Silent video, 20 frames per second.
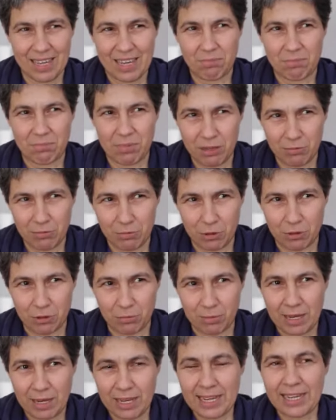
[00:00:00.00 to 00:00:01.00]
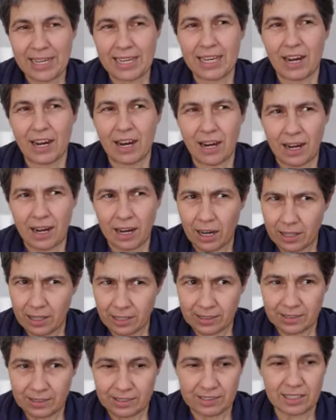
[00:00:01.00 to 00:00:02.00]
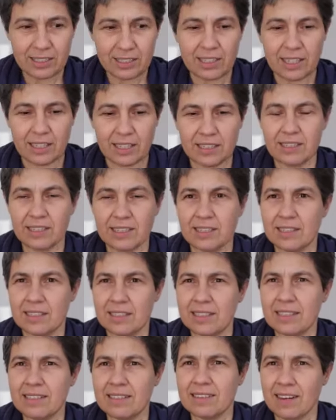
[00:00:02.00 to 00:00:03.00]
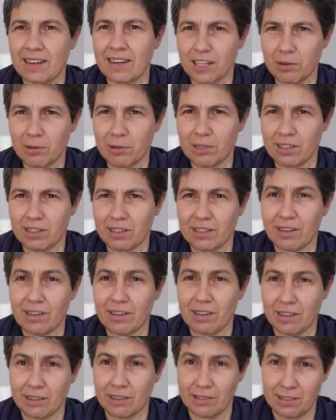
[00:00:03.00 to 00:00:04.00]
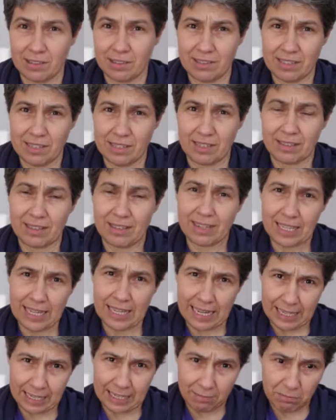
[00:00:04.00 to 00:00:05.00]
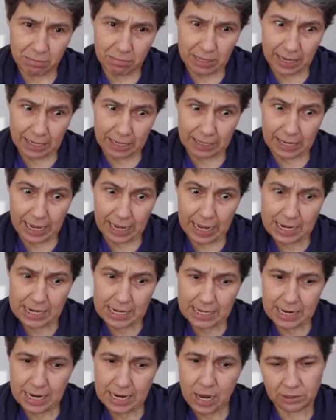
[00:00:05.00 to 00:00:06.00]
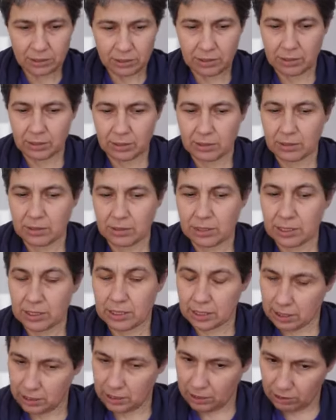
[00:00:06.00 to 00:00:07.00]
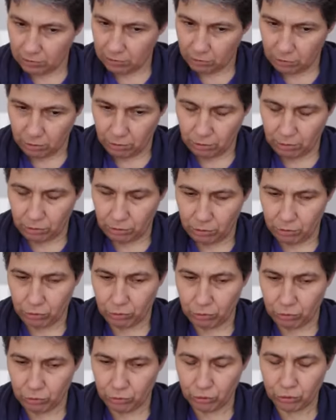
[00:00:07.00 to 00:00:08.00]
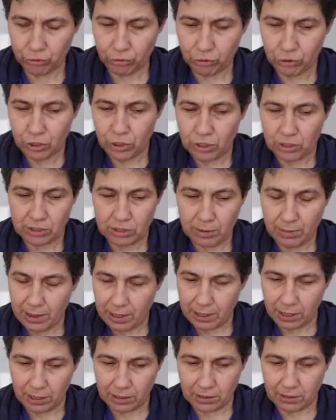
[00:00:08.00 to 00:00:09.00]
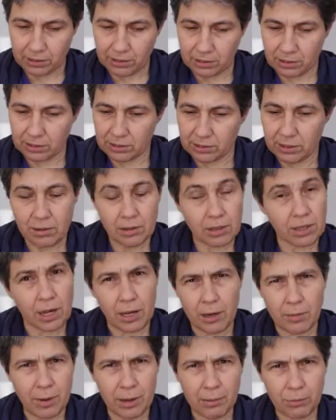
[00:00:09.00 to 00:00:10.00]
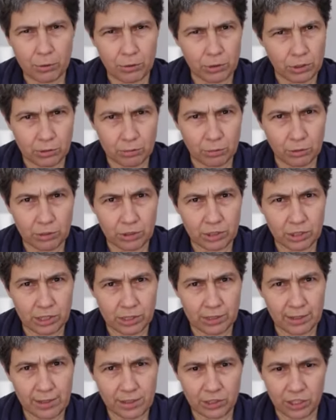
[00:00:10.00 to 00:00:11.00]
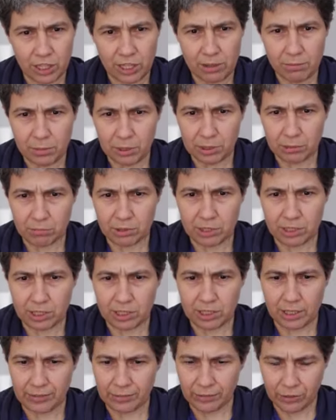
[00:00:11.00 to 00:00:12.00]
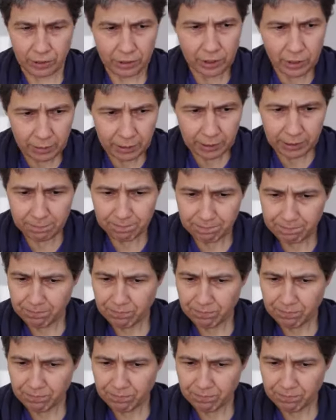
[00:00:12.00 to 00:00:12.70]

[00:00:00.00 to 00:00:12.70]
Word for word: bilemiyorum aranızda kendini takip edenler, kendini izleyenler, kendini bilenler dikkat ediyorsunuzdur sabah kalktığınızda. Yani ben bunu bunları yıllarca yapmadım sakın yanlış anlamayın.